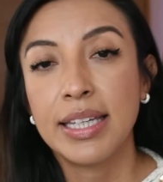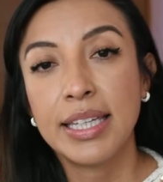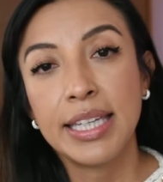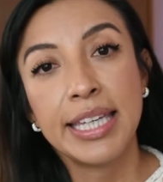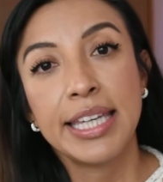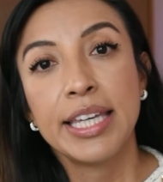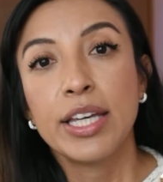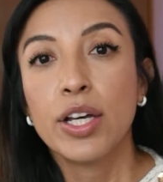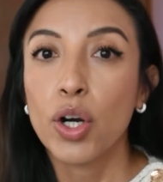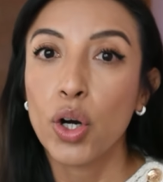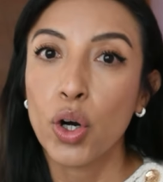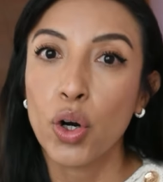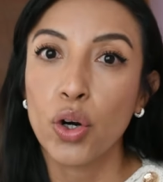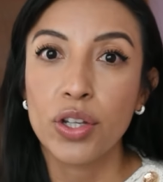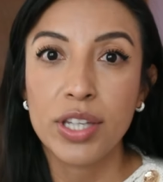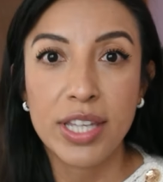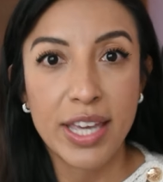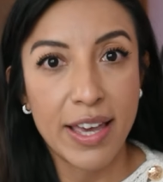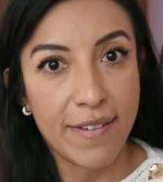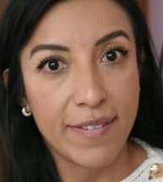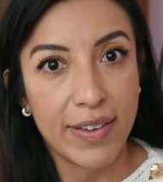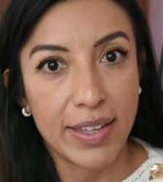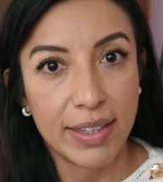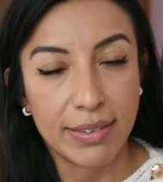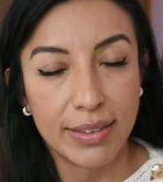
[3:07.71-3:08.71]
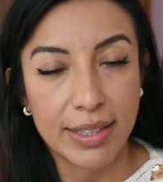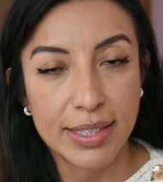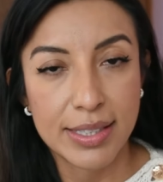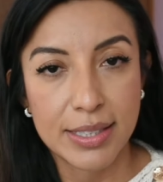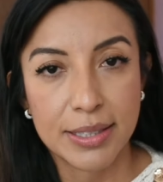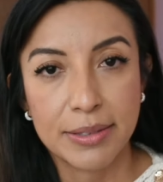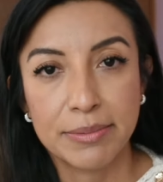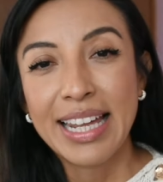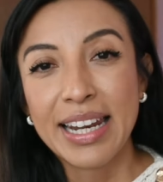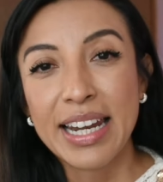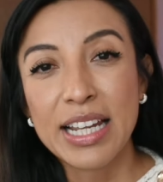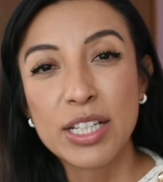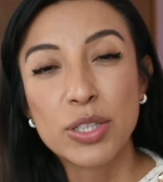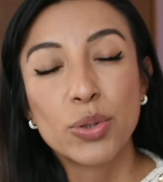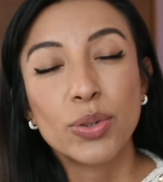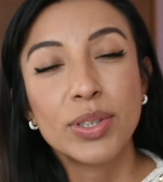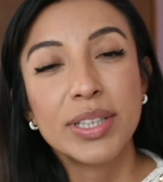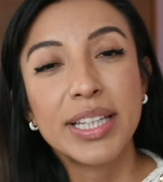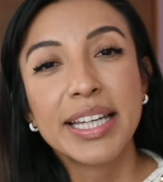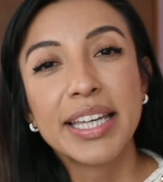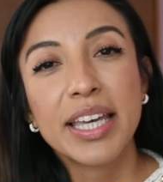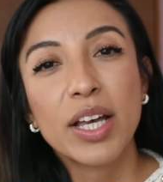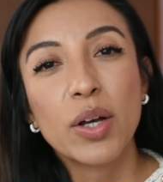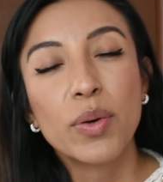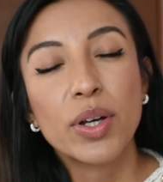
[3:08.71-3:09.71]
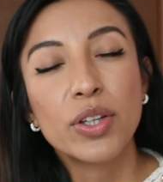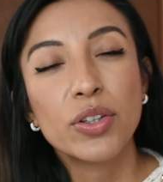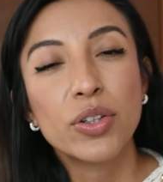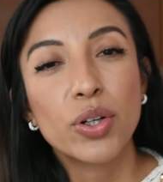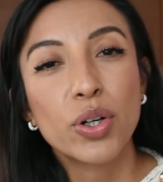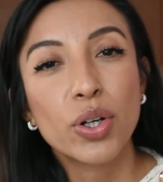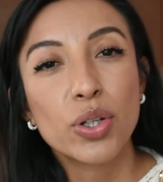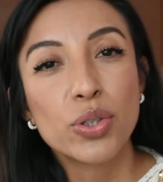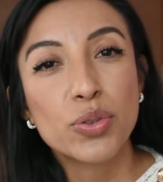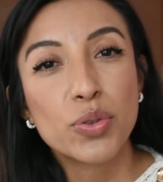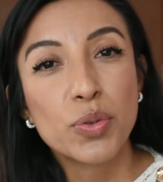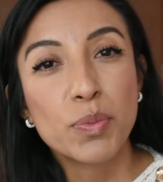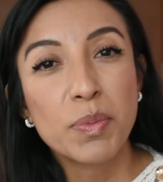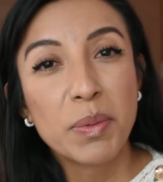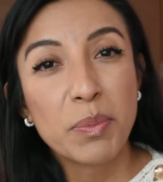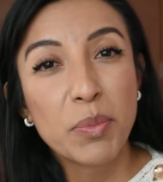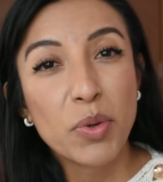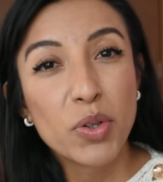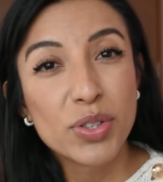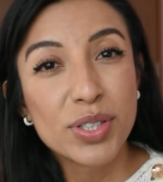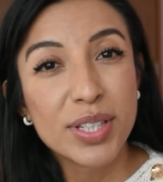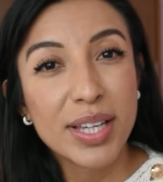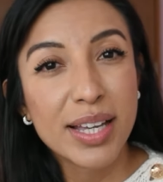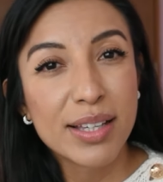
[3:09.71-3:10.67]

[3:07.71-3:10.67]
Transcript: y o oh, diabetes. Resulta que cuando consumimos